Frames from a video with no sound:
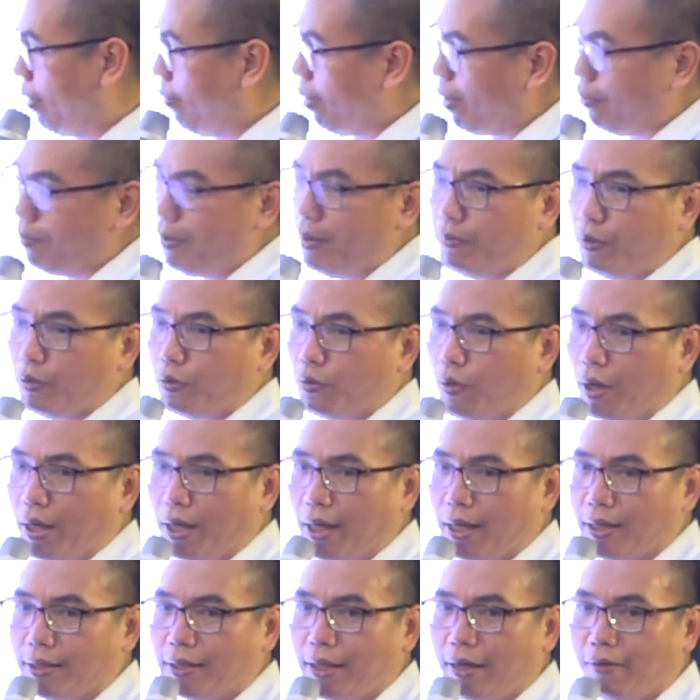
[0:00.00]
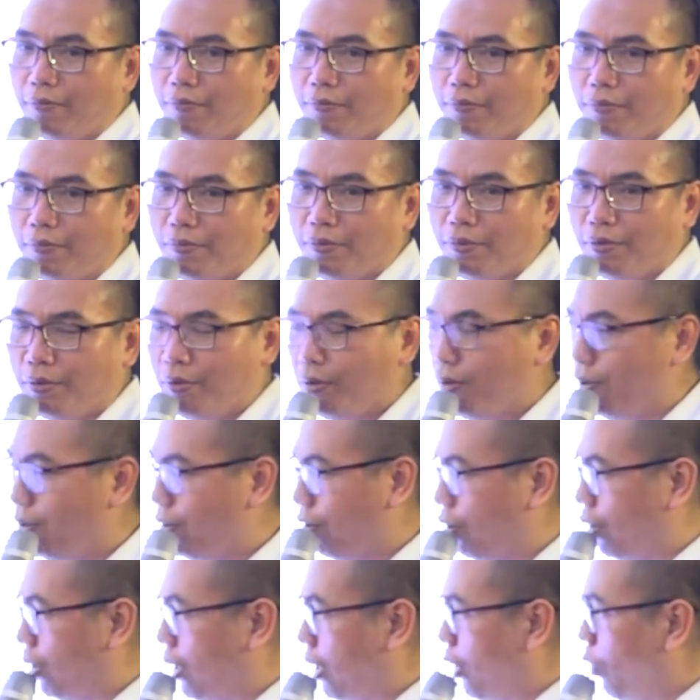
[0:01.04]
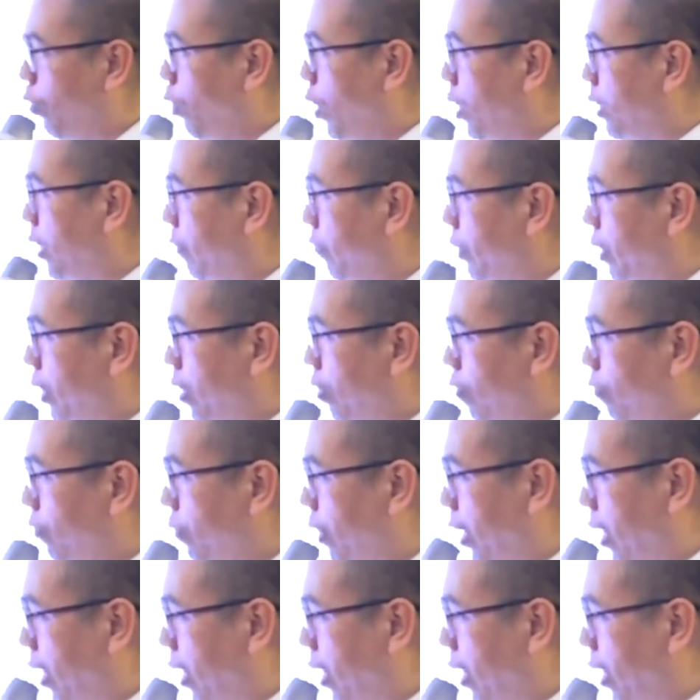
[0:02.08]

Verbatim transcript: các bạn mất 1 tuần là xong. Còn nếu hòa nhập về công